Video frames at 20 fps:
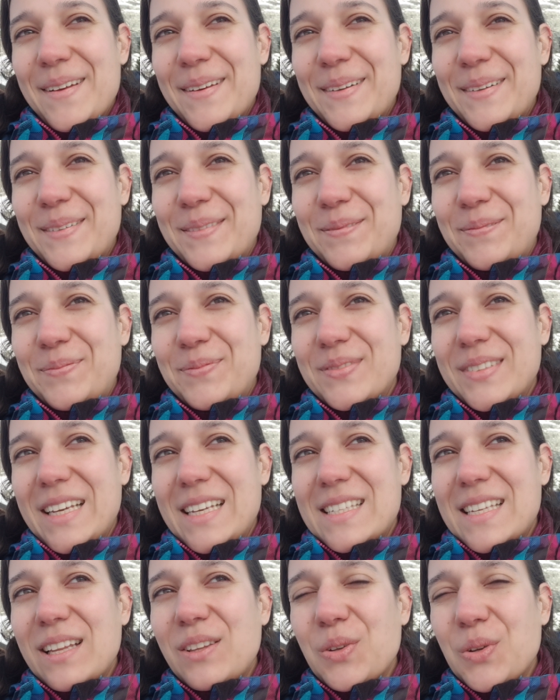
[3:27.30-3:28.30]
Euh,
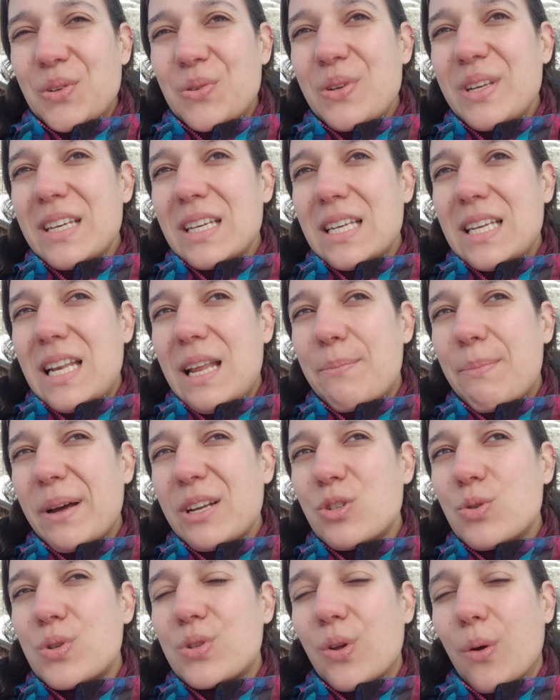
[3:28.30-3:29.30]
et cet ennui, il n'est
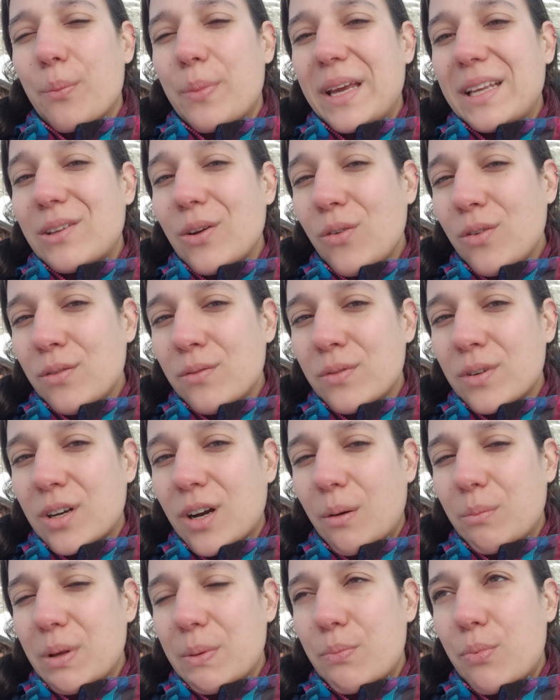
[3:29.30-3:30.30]
pas juste embêtant,
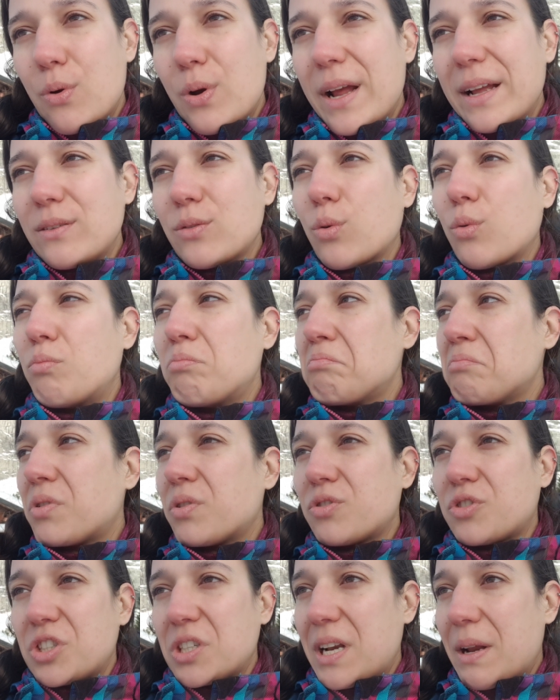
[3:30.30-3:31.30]
comme il peut l'être
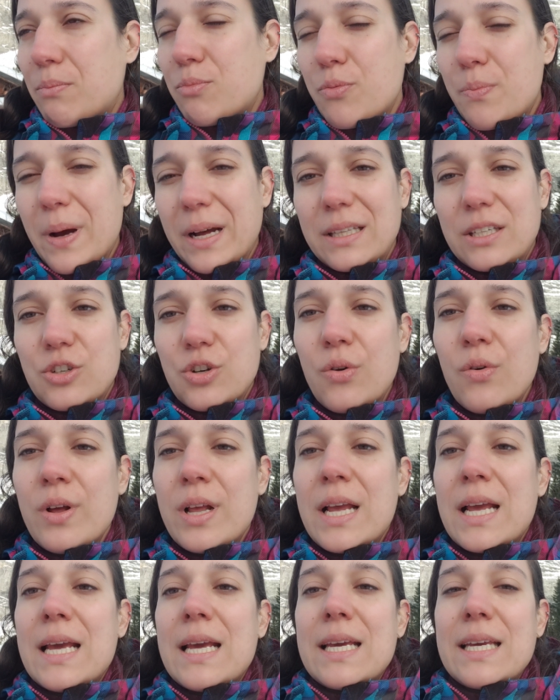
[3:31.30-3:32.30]
chez la plupart des gens,
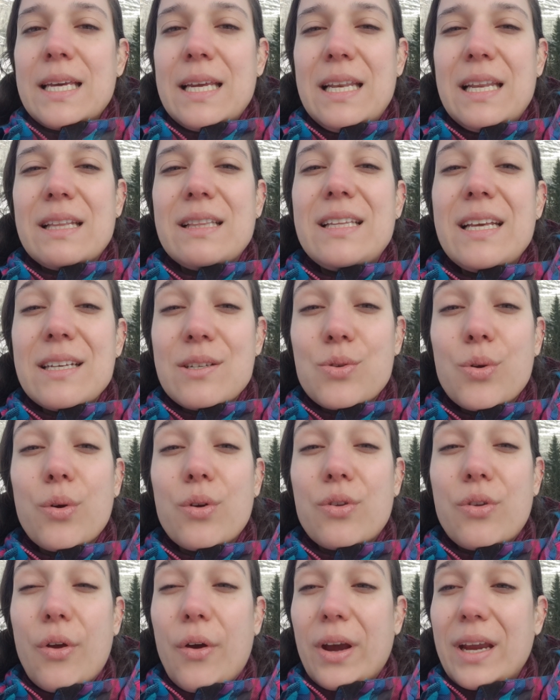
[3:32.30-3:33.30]
il est
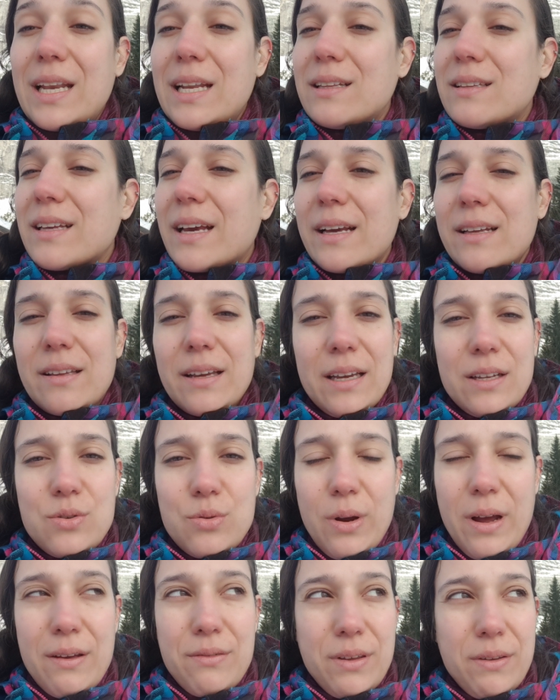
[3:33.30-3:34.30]
destructeur, il est très très
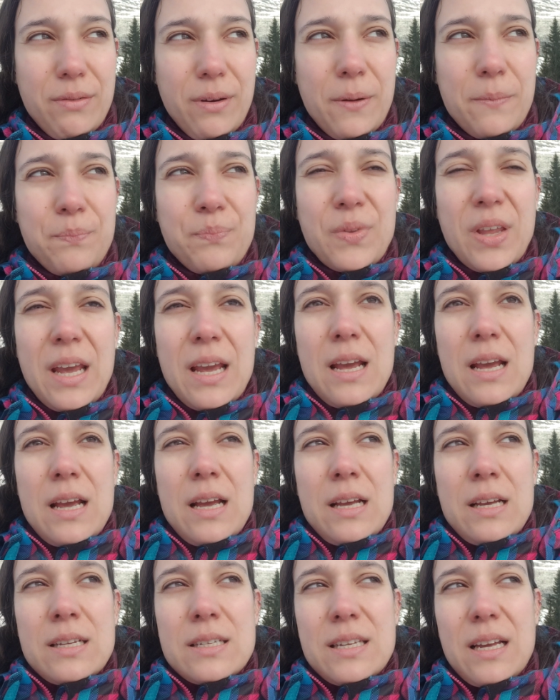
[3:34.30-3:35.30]
dur à vivre.
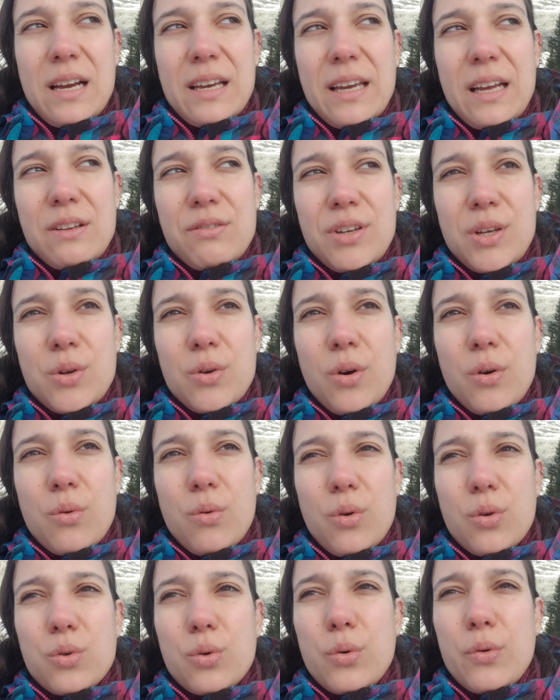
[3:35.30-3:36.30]
C'est un cas de figure
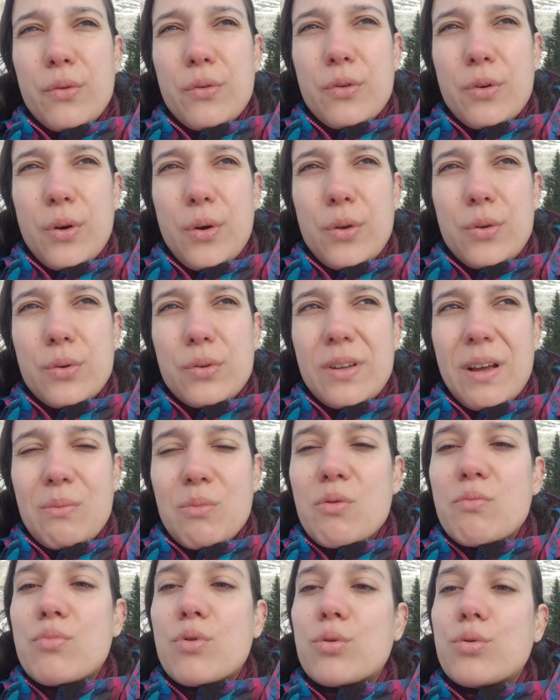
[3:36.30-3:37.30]
qu'on retrouve euh,
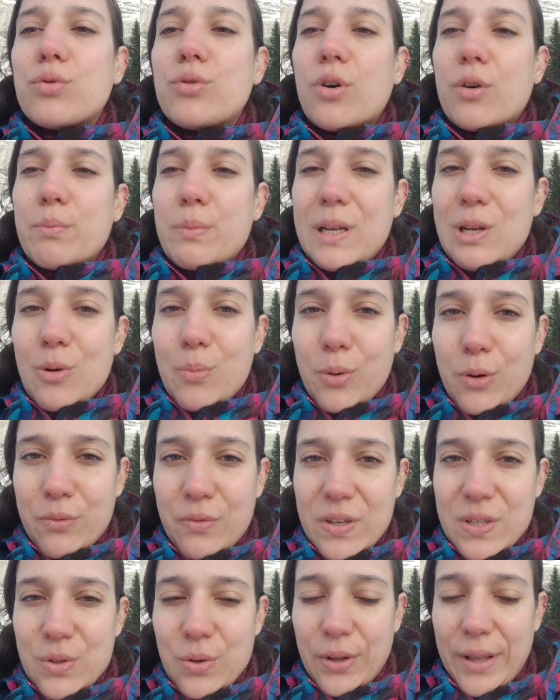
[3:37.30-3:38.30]
notamment beaucoup dans le milieu
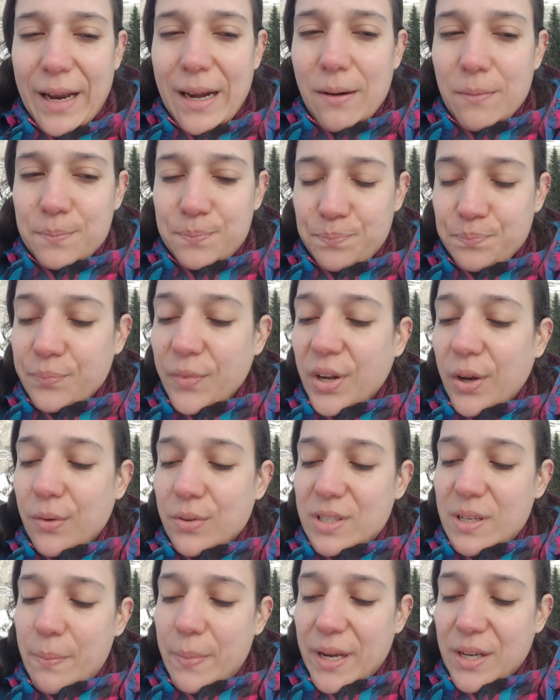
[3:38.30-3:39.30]
professionnel, quand
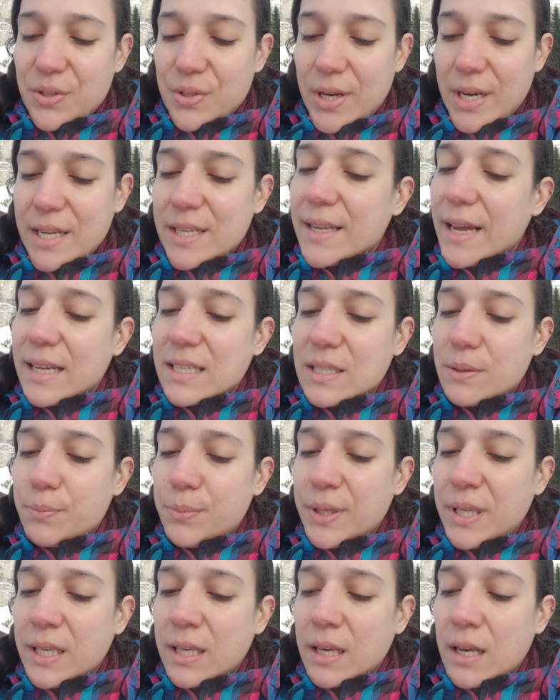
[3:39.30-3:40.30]
ces personnalités
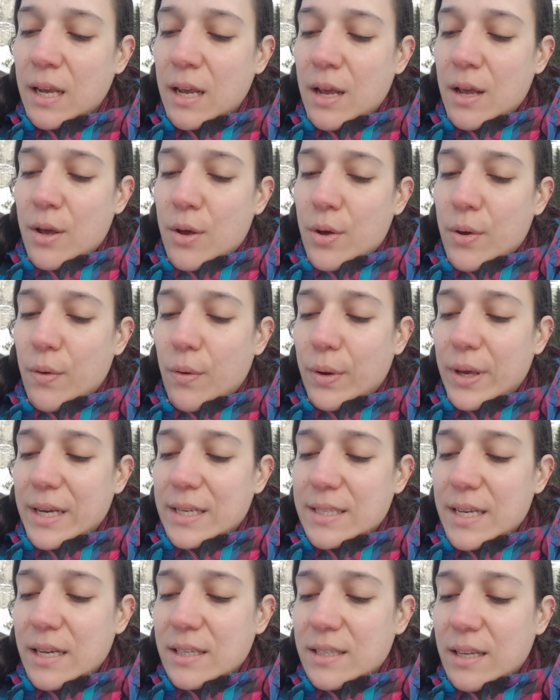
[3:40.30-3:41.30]
atypiques euh,
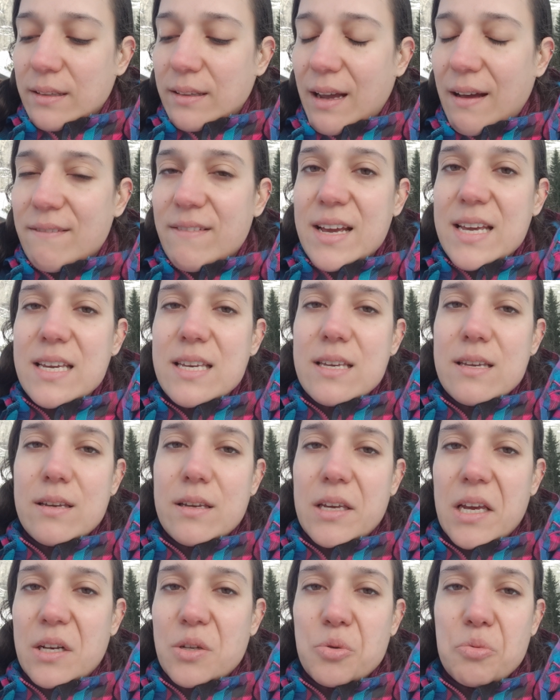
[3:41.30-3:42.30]
exercent un travail
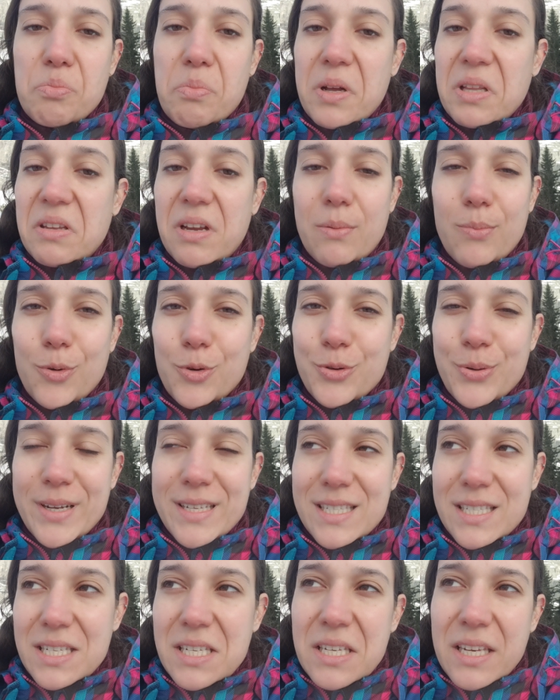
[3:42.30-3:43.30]
qu'elles n'ont pas tellement
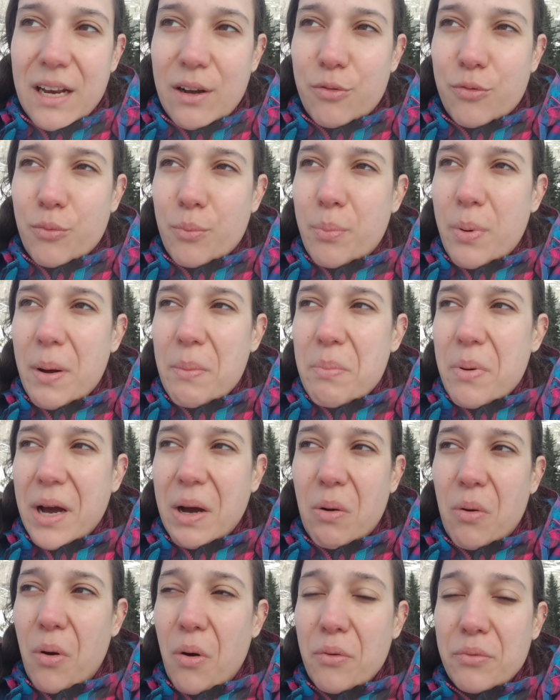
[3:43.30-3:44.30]
choisi, qu'elles font pas
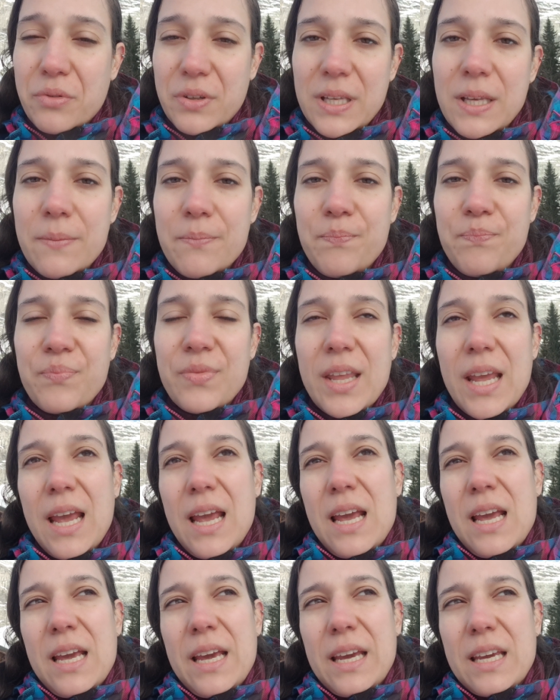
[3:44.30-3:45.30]
par envie,
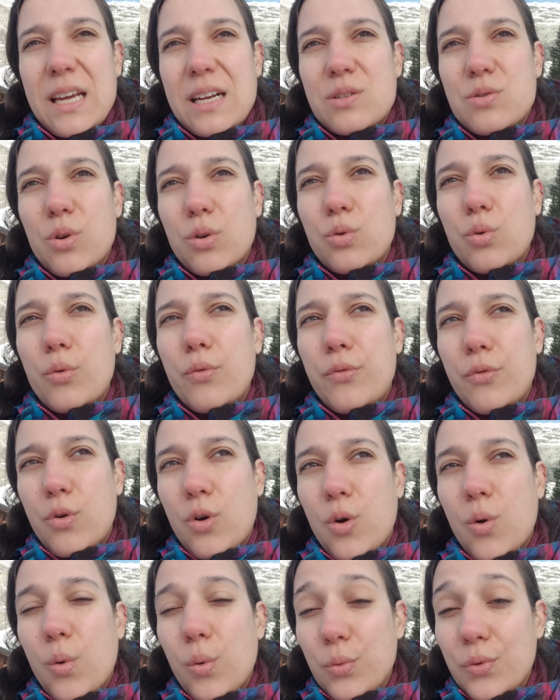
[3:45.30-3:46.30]
et qu'elles se retrouvent
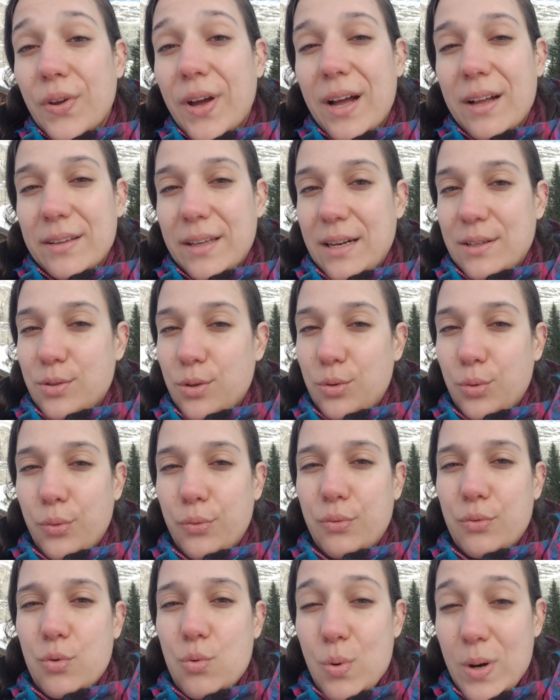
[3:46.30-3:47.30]
contraintes, qu'elles se
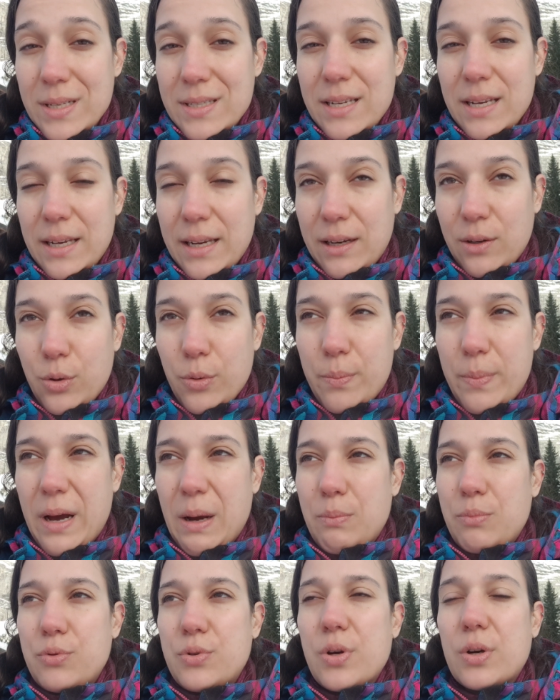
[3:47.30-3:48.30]
retrouvent coincées quelque
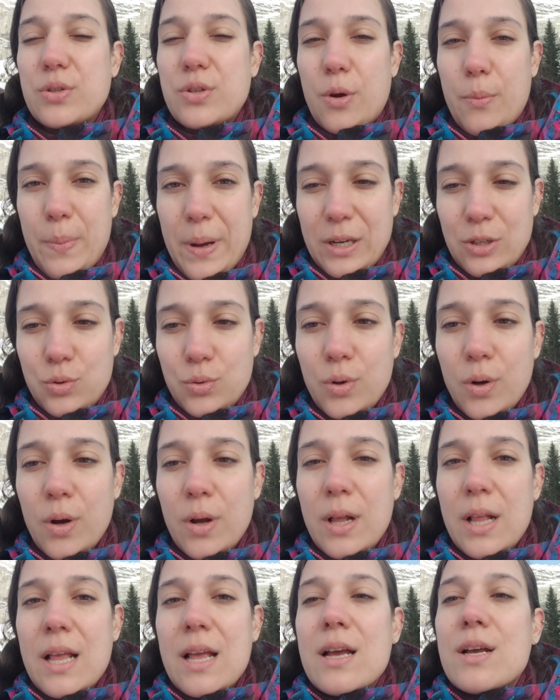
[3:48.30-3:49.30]
part plusieurs heures par
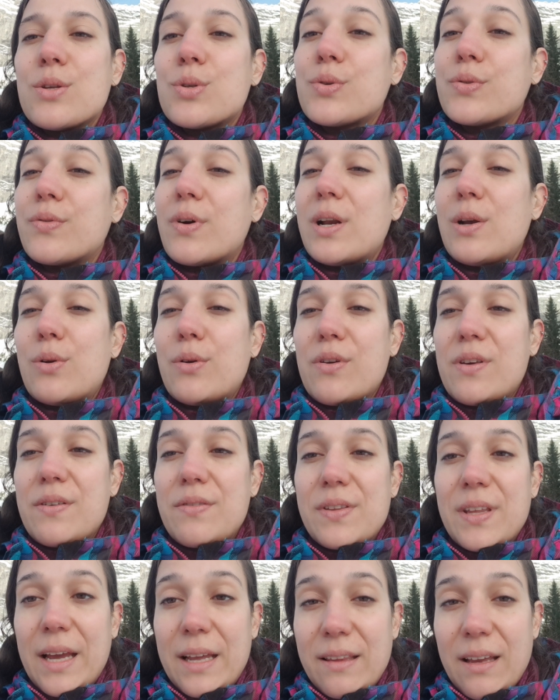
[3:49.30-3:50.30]
jour. Souvent, elles le
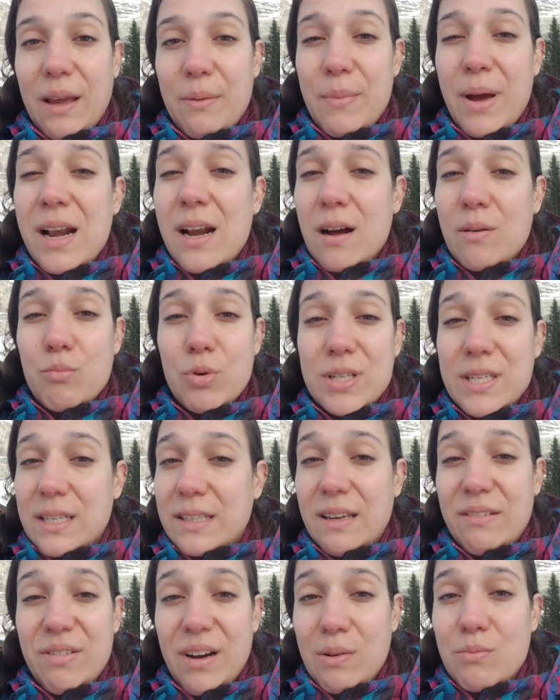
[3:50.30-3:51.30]
vivent très très mal. Hein. Moi,
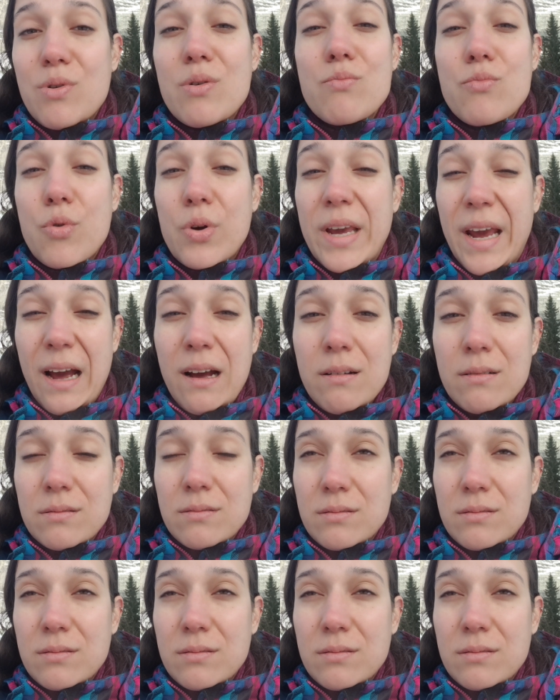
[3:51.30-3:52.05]
c'était vraiment mon cas.